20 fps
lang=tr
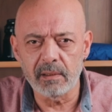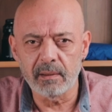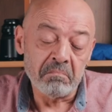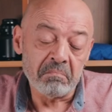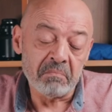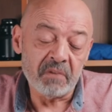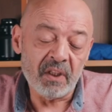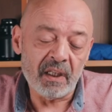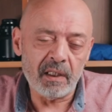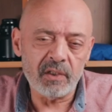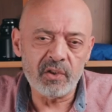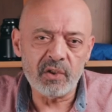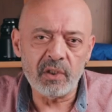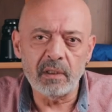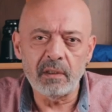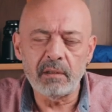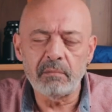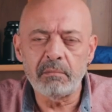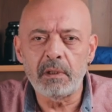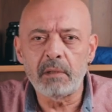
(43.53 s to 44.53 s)
Dar
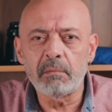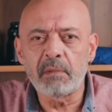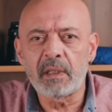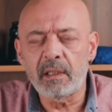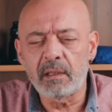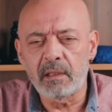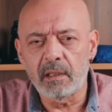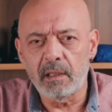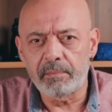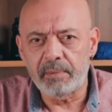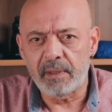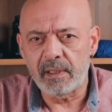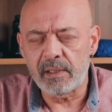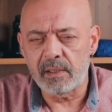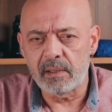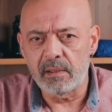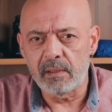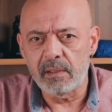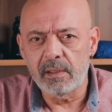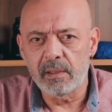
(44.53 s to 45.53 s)
açı mimari de
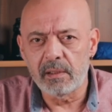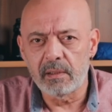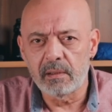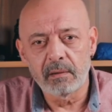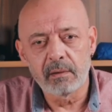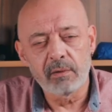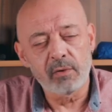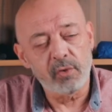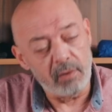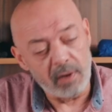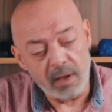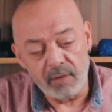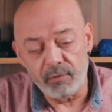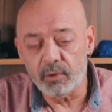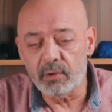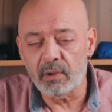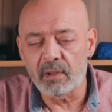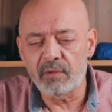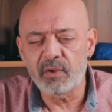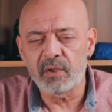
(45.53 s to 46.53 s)
yaparsınız, sokak
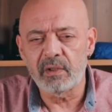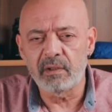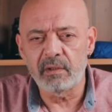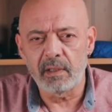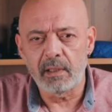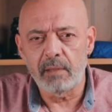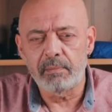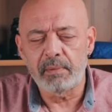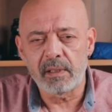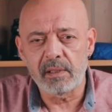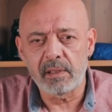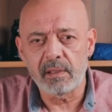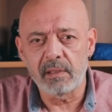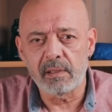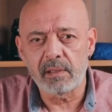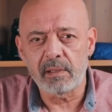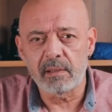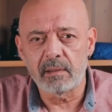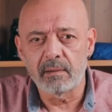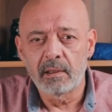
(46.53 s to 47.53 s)
fotoğrafçılığı da
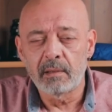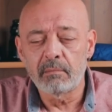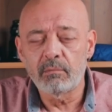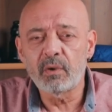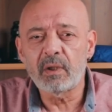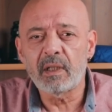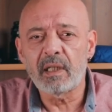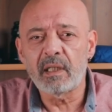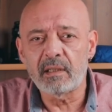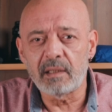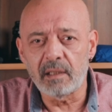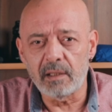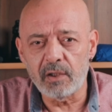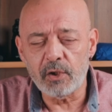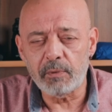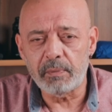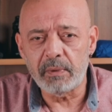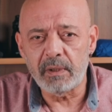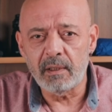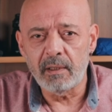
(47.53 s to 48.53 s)
yaparsınız. Bu kadar
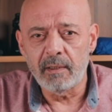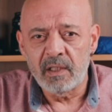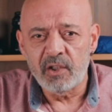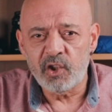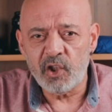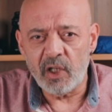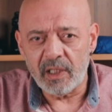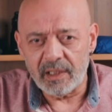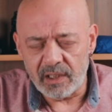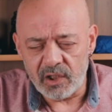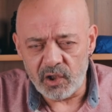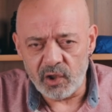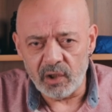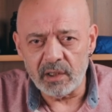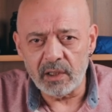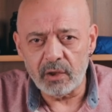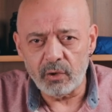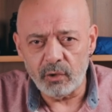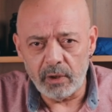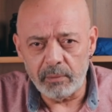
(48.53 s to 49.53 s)
geniş bir çark
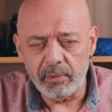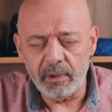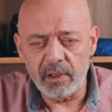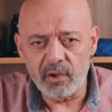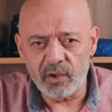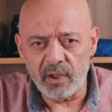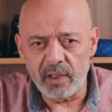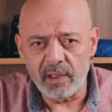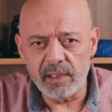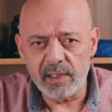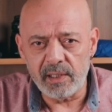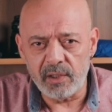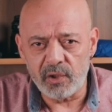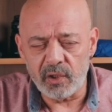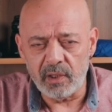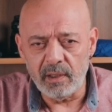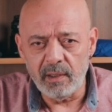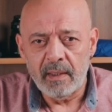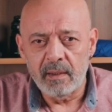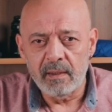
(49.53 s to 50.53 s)
içinde dönebileceğiniz
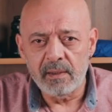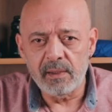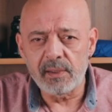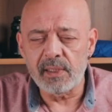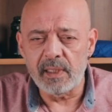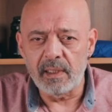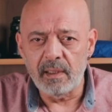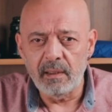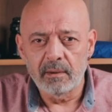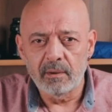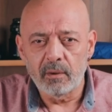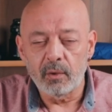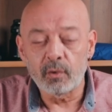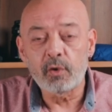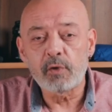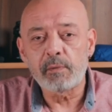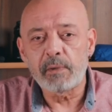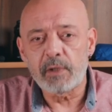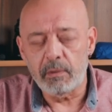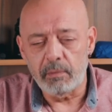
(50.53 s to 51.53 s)
için size
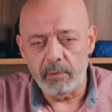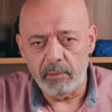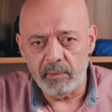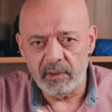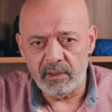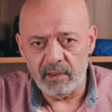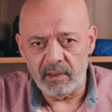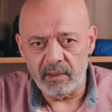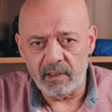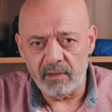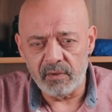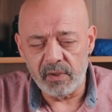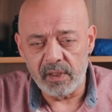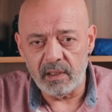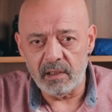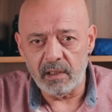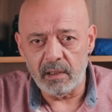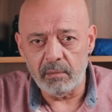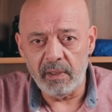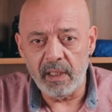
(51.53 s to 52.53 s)
35 mm'yi tavsiye
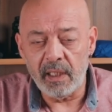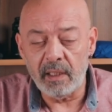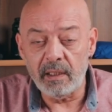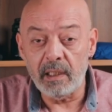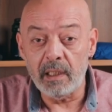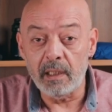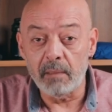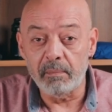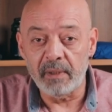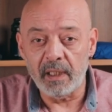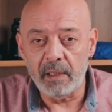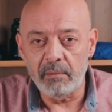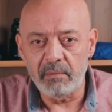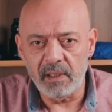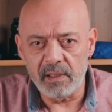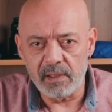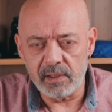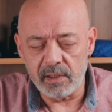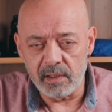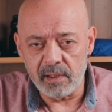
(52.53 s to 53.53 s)
ederim eğer ilk prime
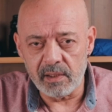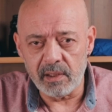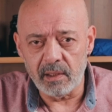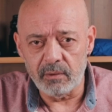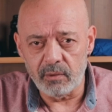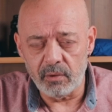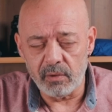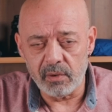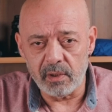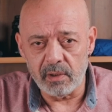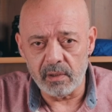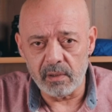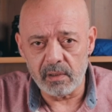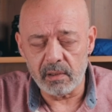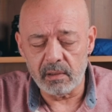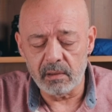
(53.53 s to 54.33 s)
lensinizi alıyorsanız.